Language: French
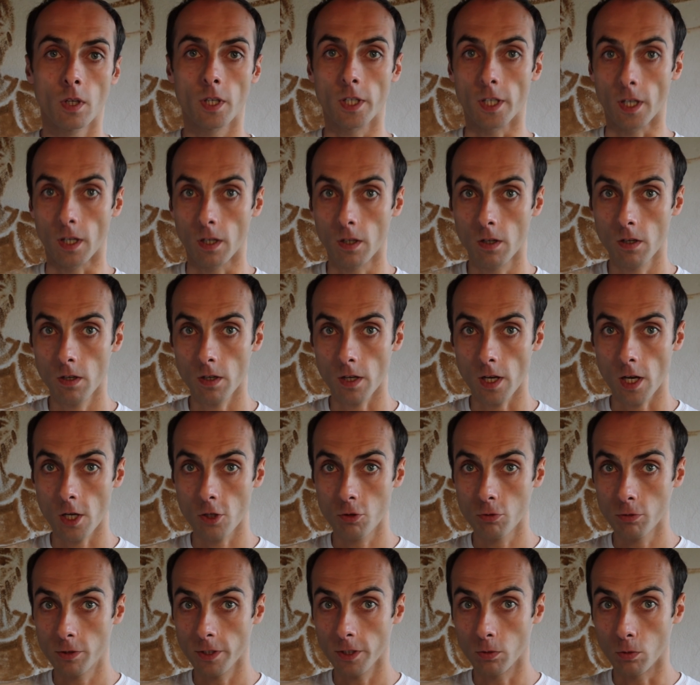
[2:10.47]
Et alors,
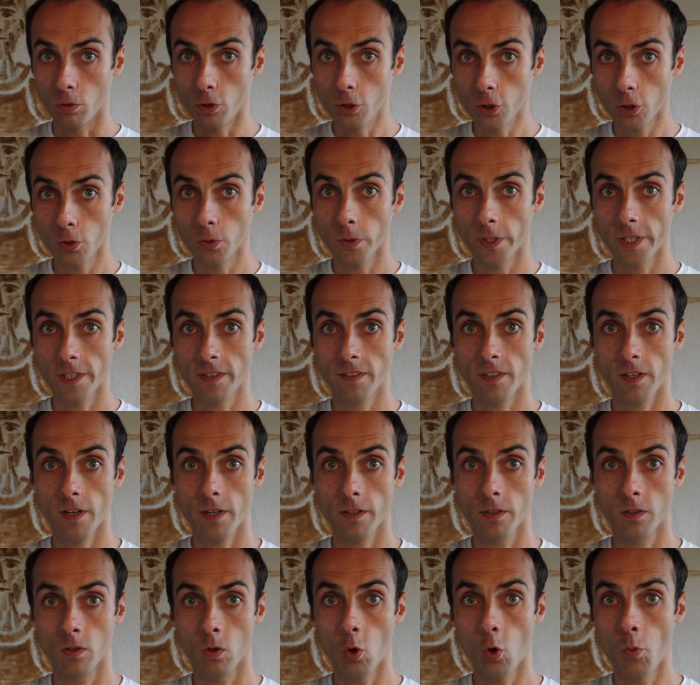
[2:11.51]
ajouter de
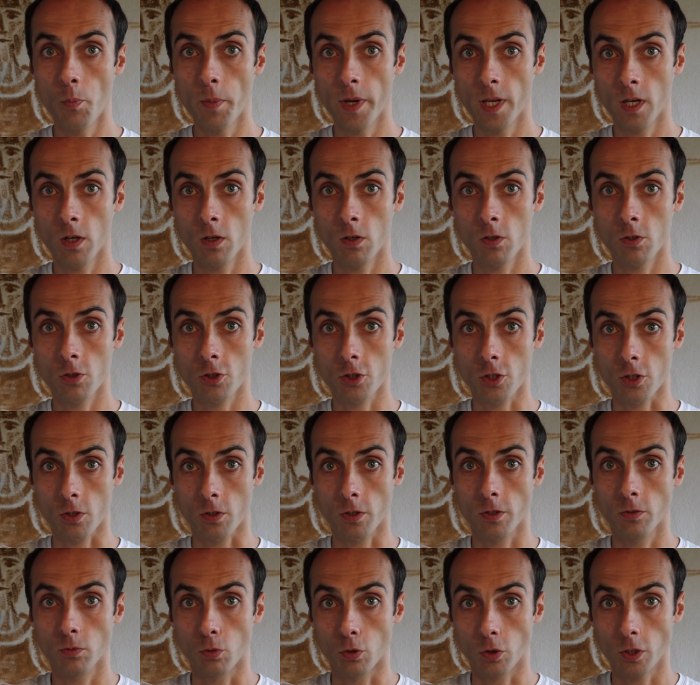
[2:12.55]
l'iodoéthane au mélange
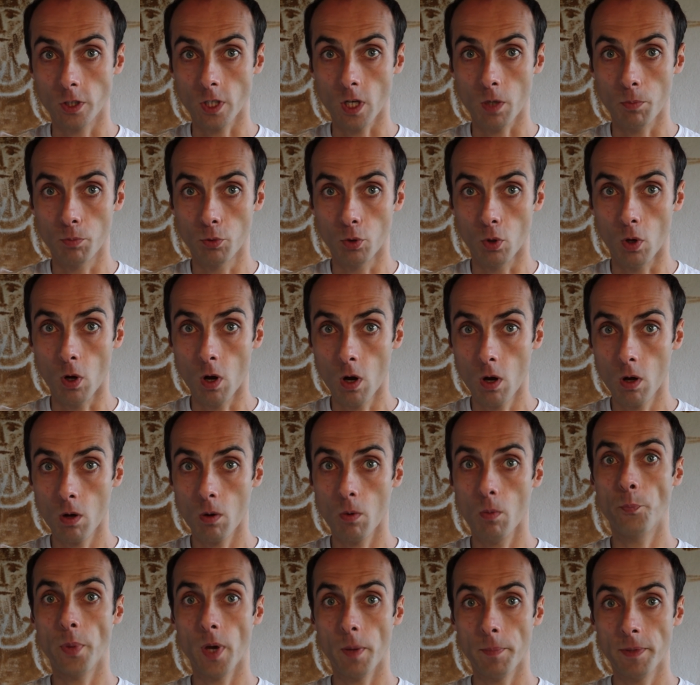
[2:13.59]
de carburant
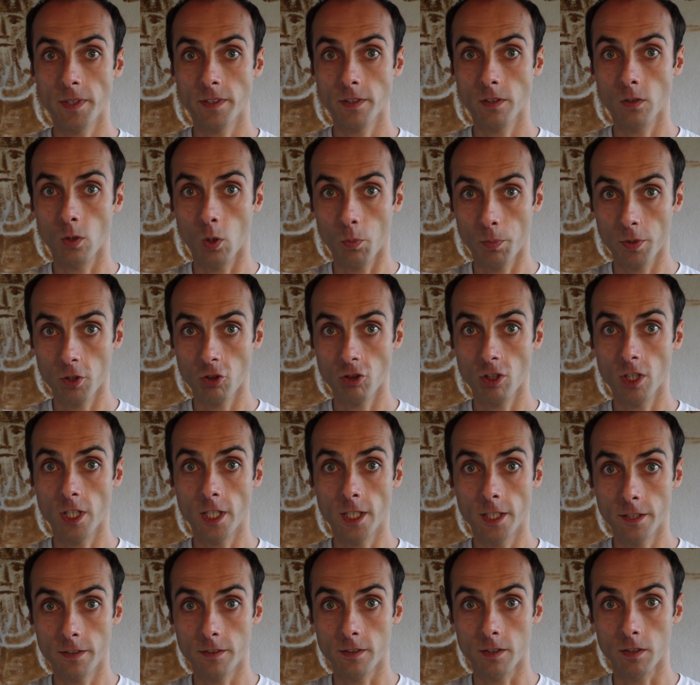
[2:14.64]
permettait d'empêcher les
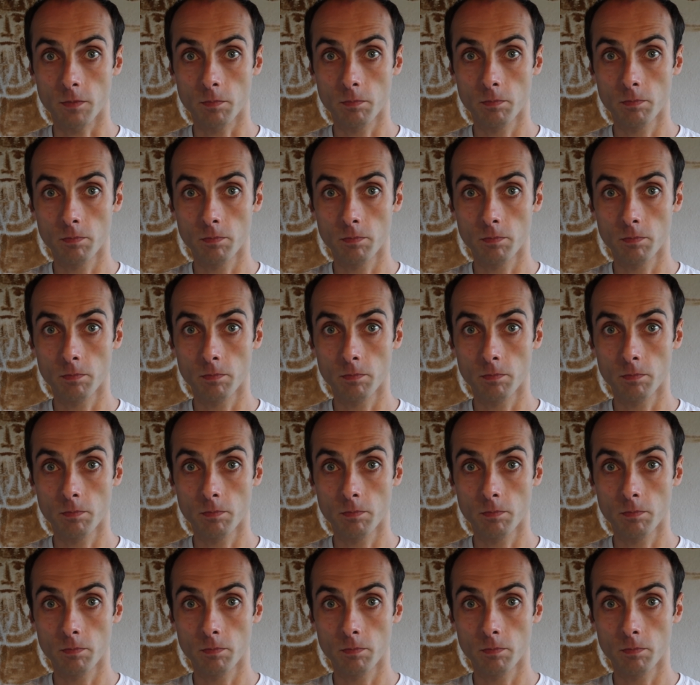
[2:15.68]
cliquetis.